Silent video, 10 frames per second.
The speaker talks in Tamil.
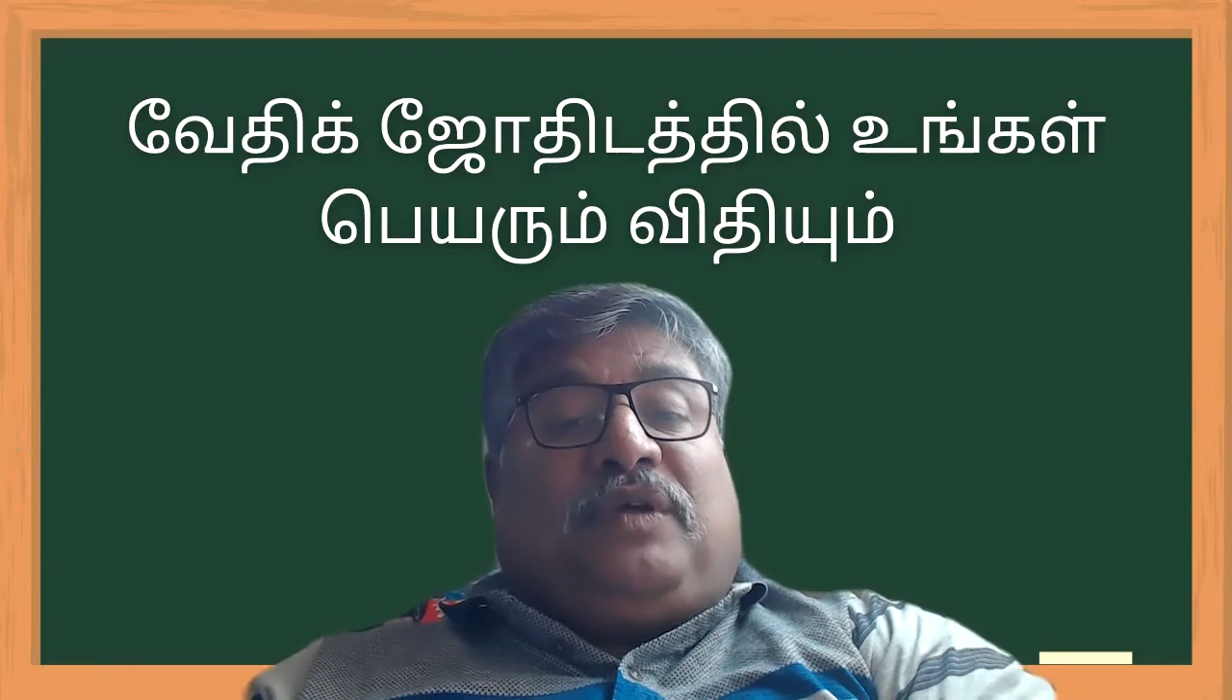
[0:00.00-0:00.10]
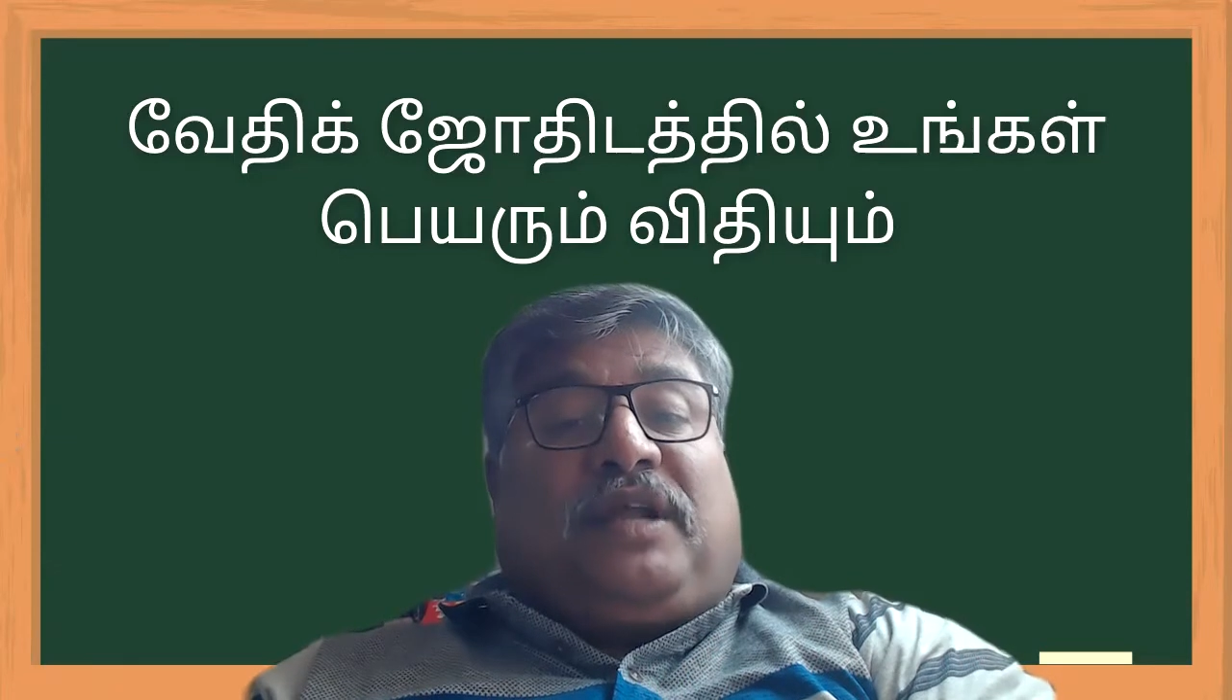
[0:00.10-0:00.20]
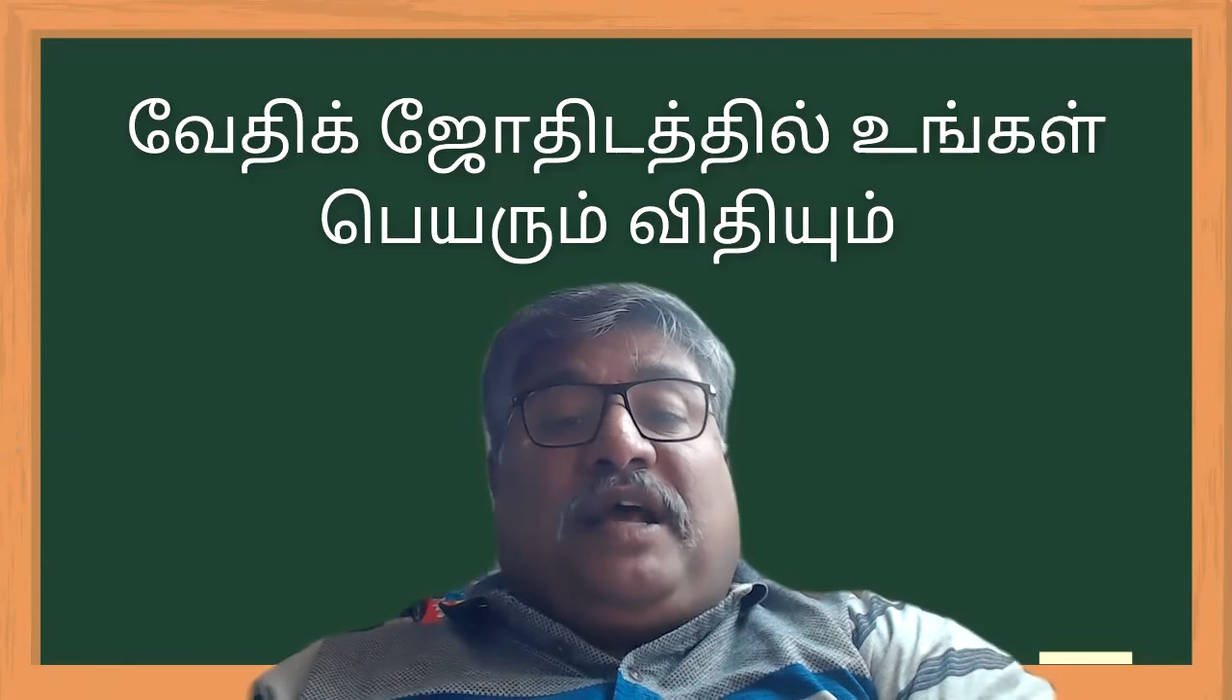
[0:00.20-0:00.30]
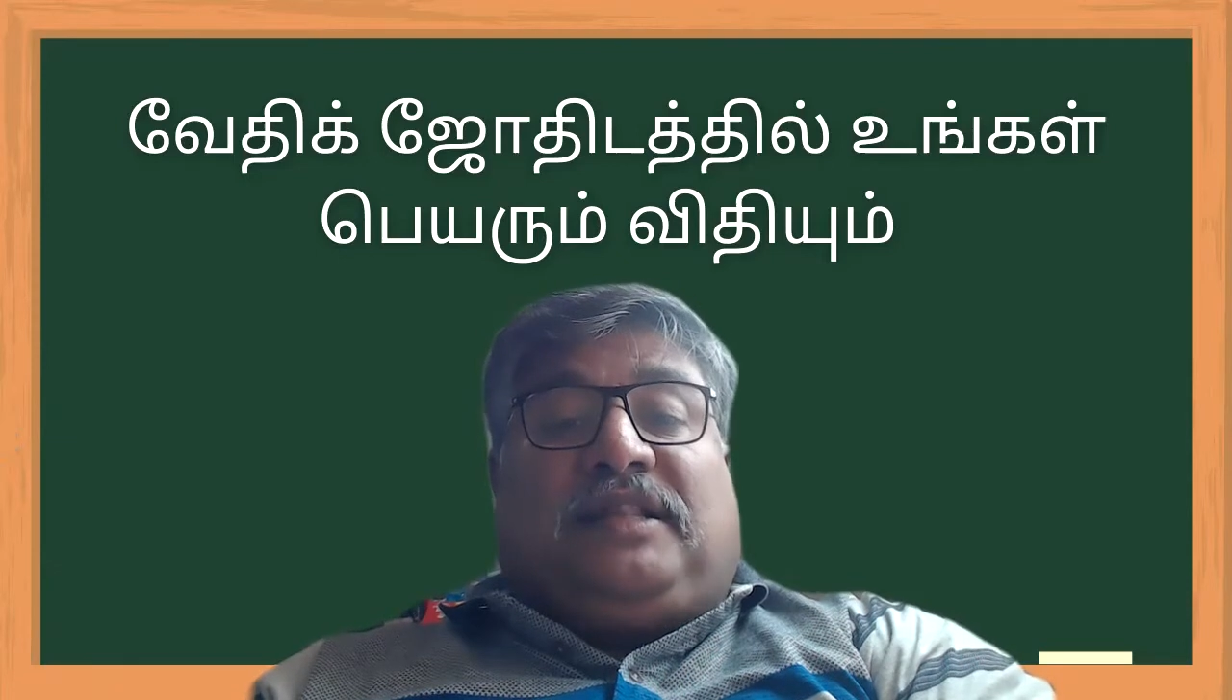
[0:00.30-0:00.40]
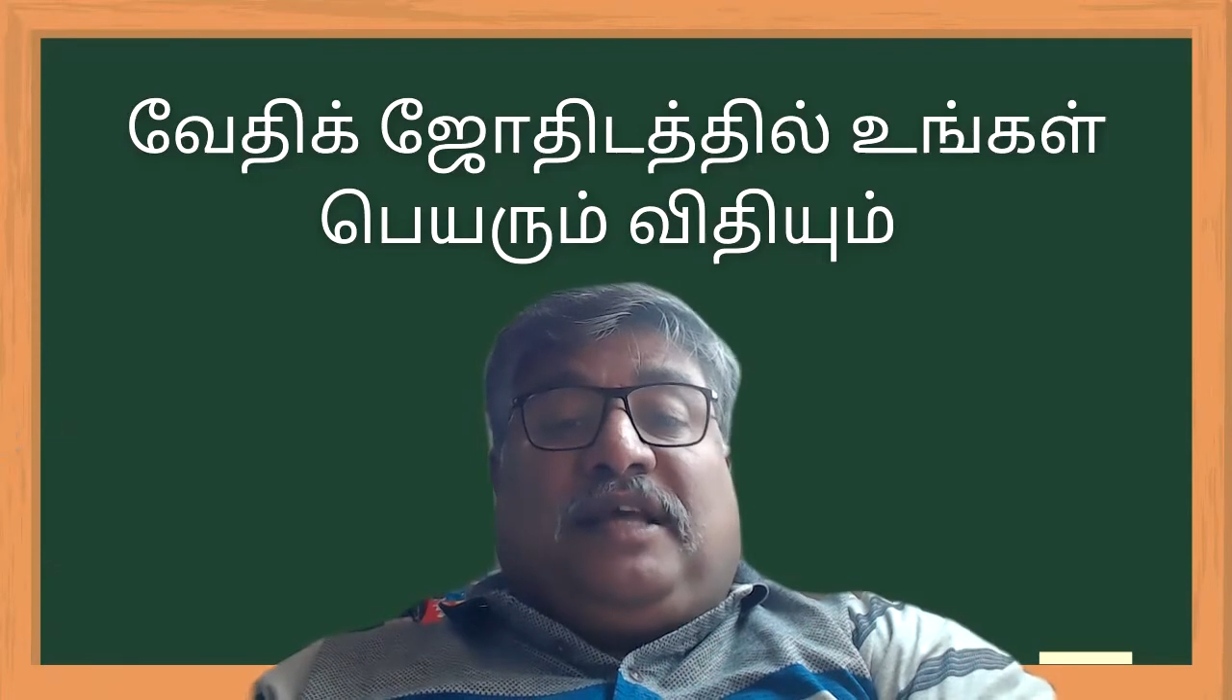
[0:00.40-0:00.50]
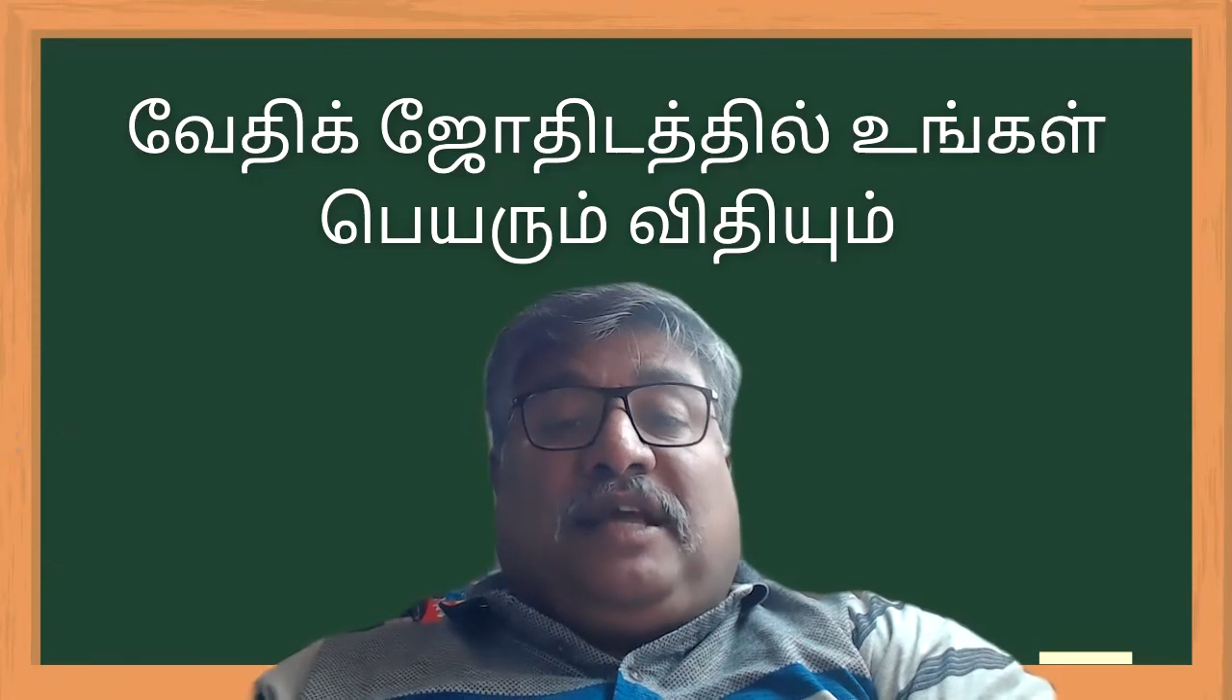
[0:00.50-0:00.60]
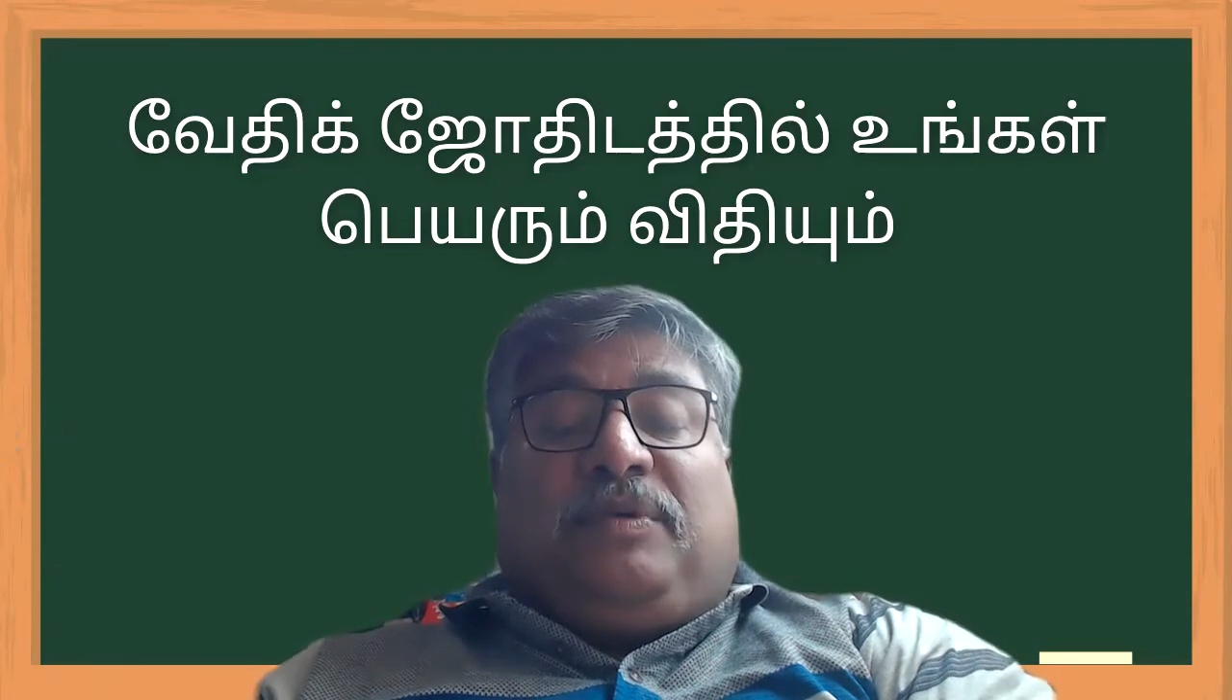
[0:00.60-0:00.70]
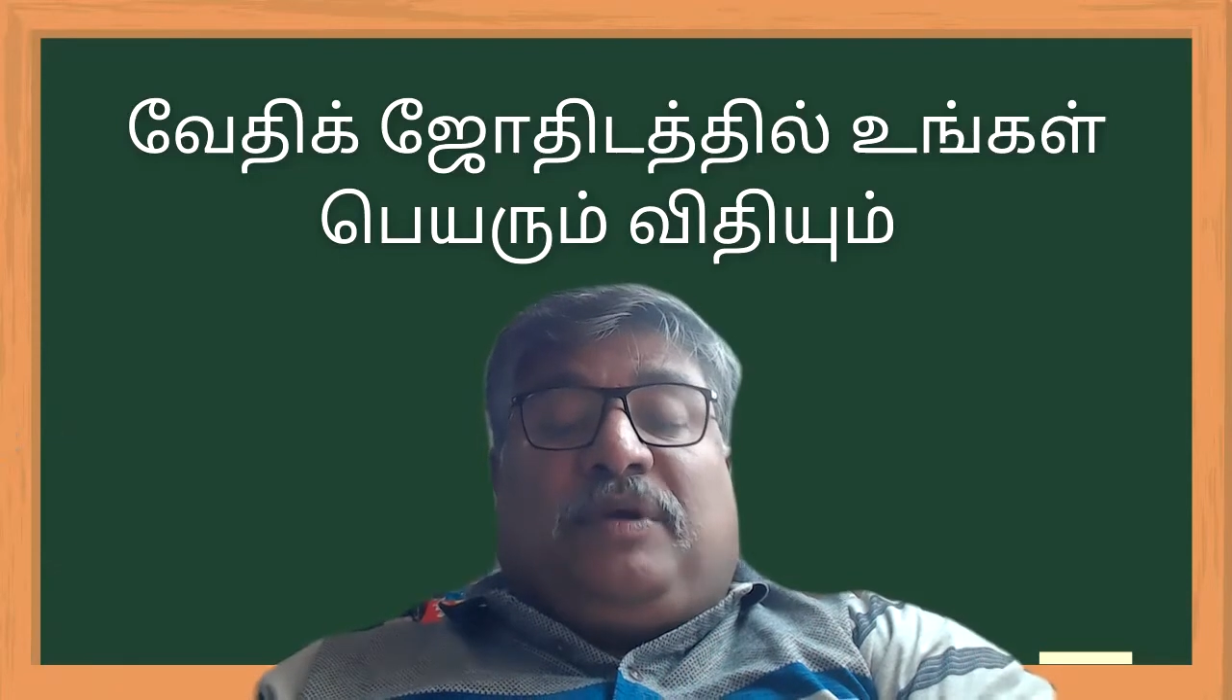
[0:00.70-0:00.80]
வரை அதே